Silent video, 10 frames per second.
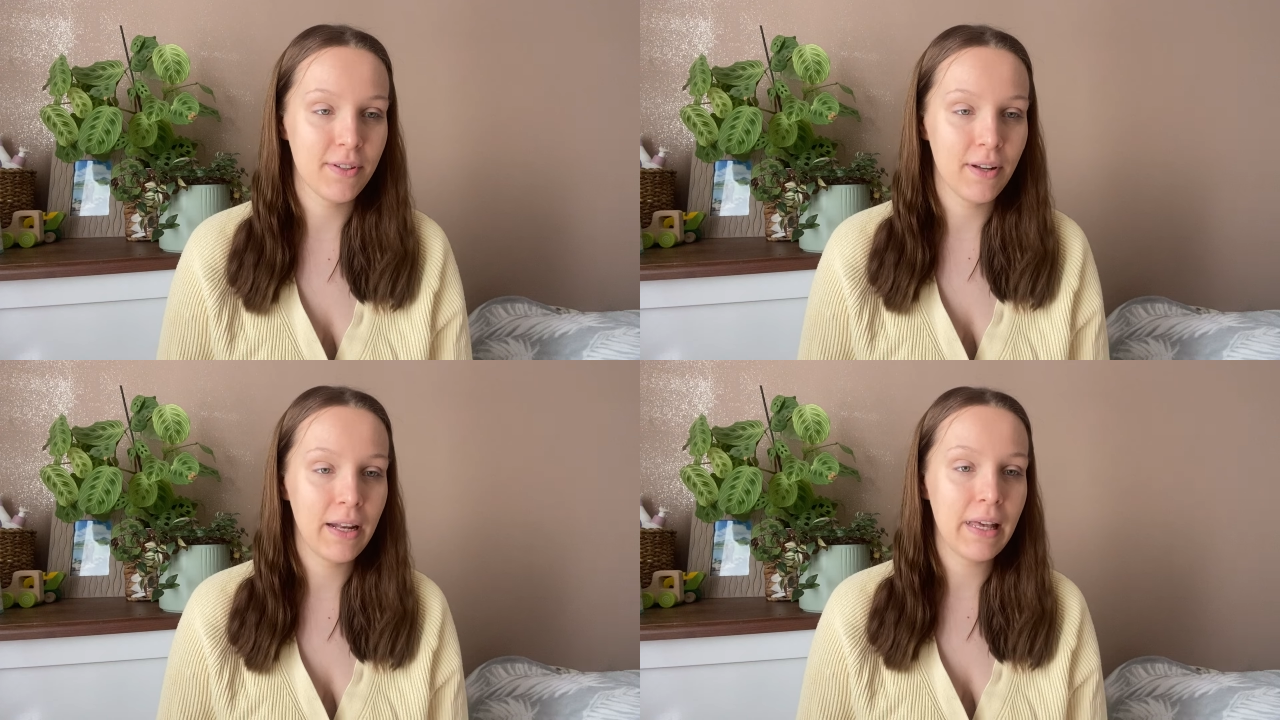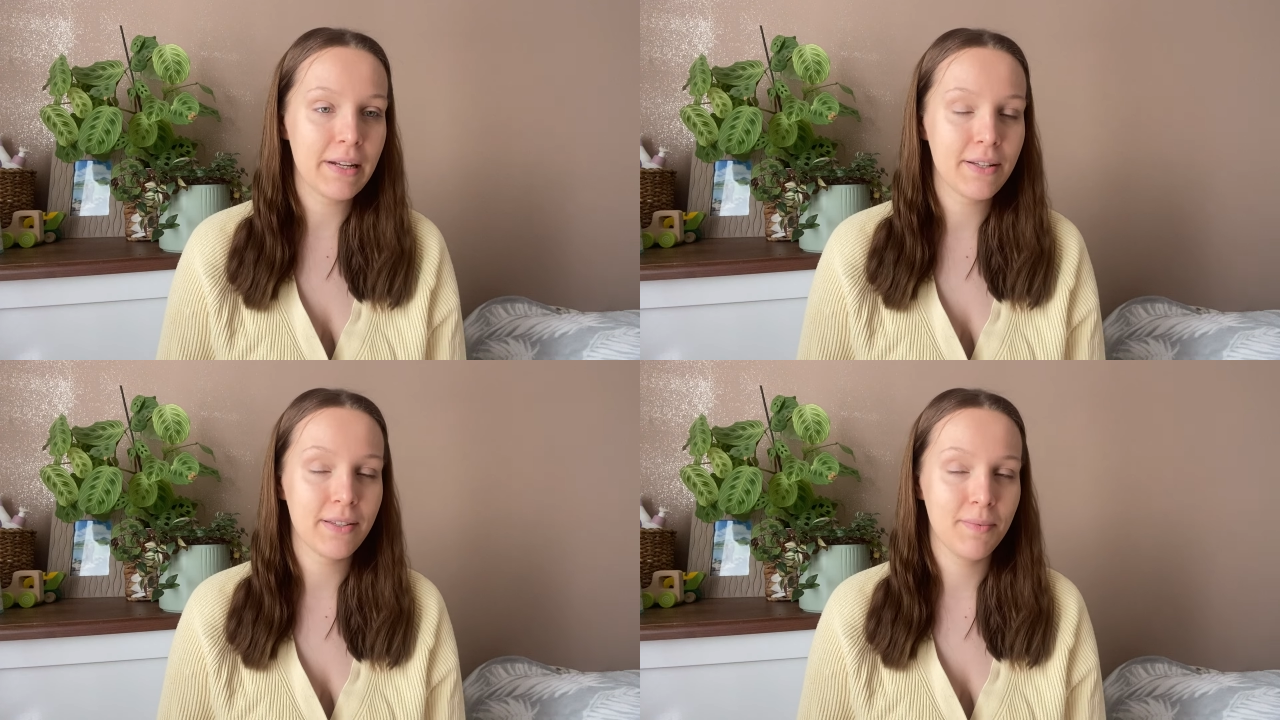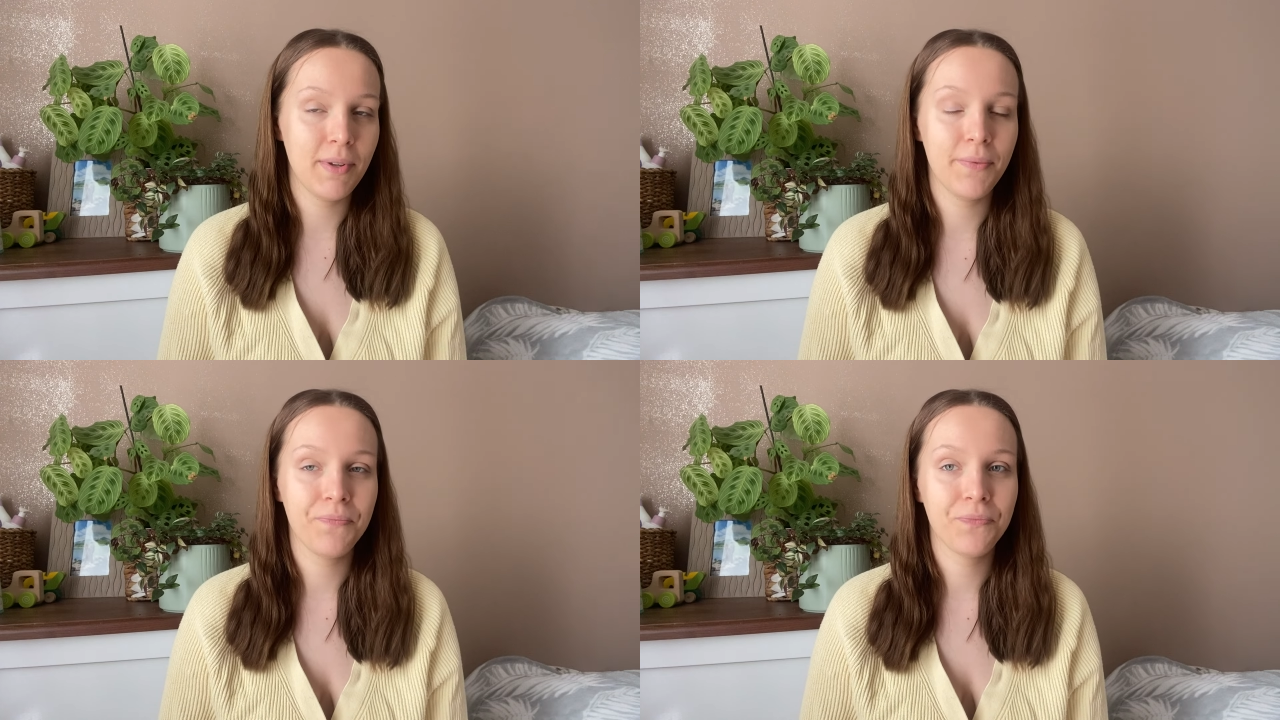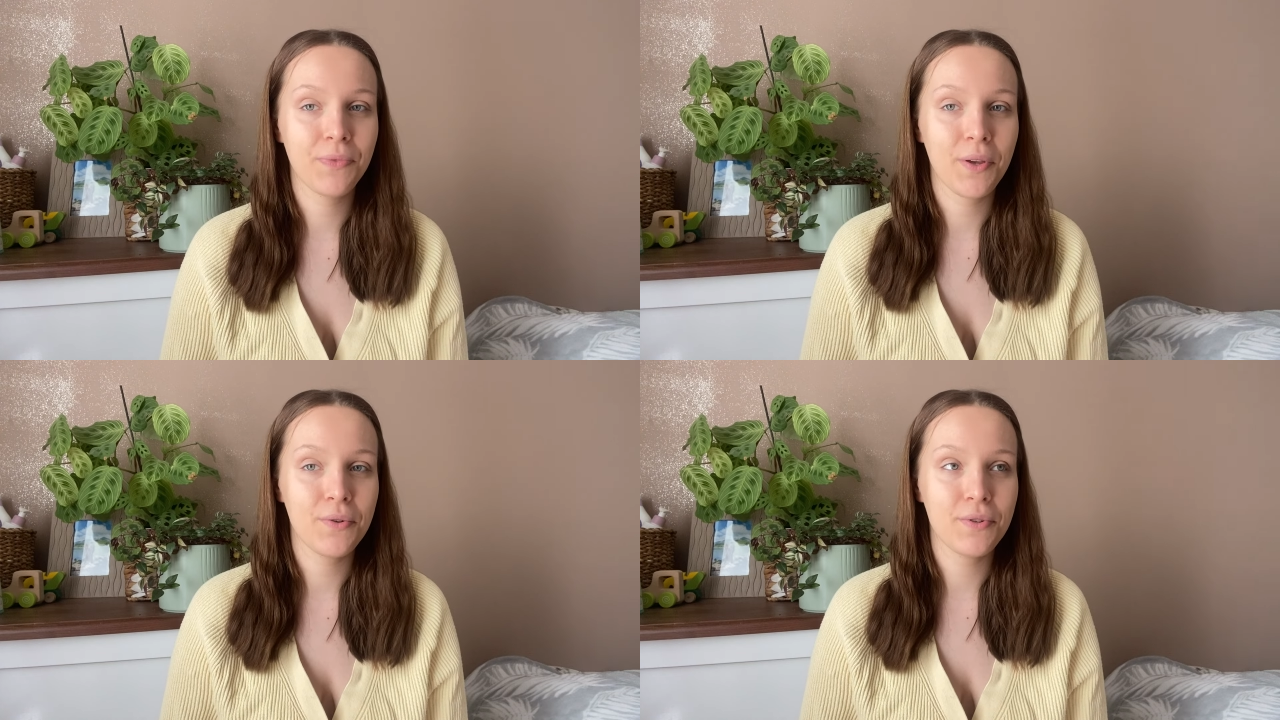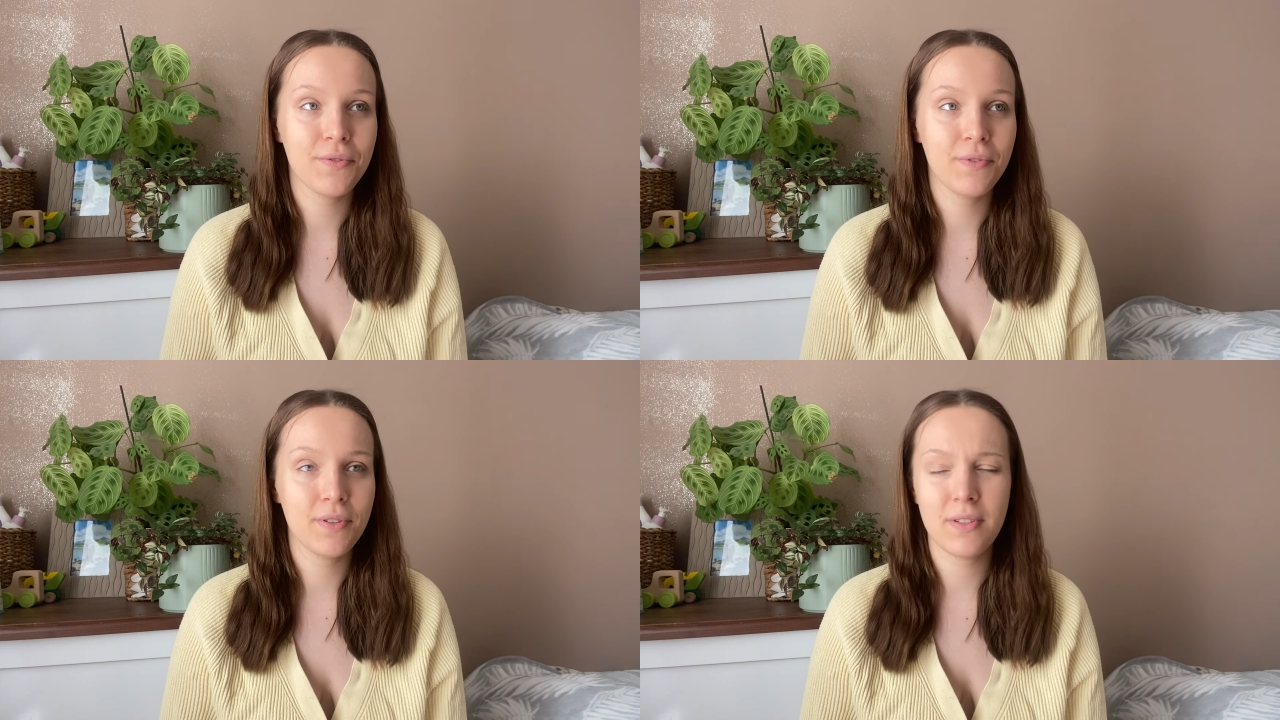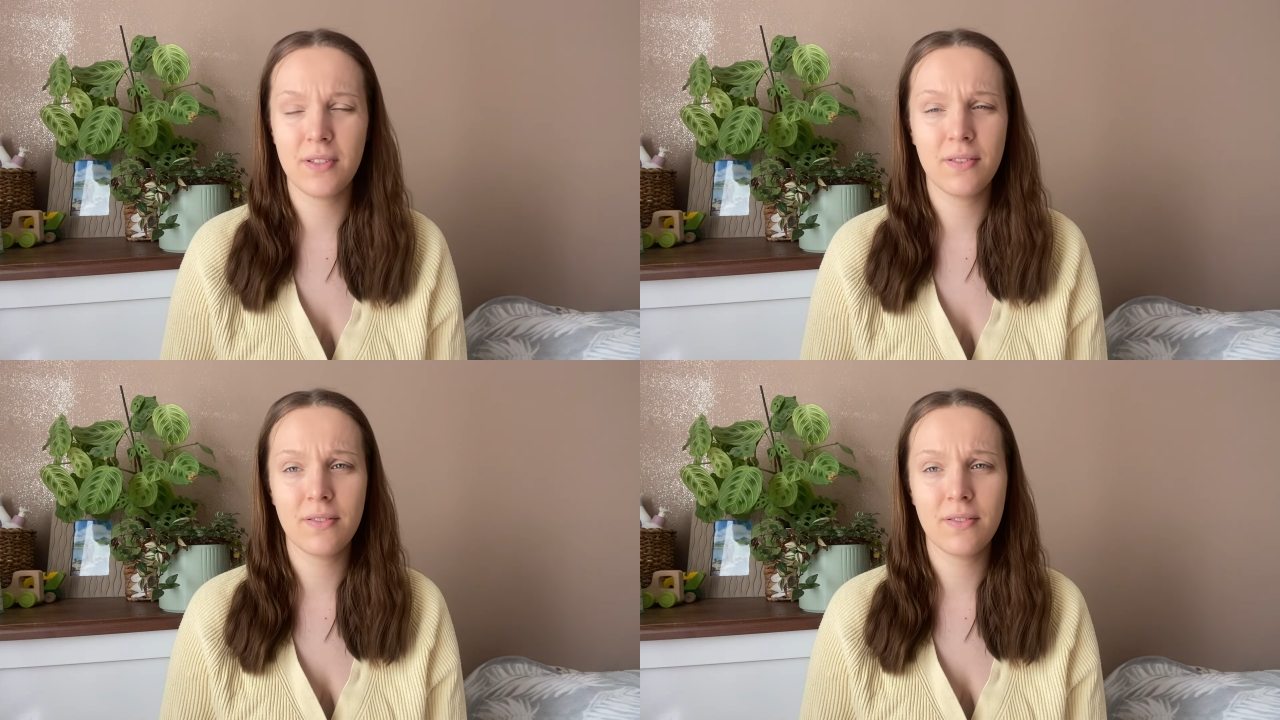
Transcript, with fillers: no ale ja czasami już w nocy,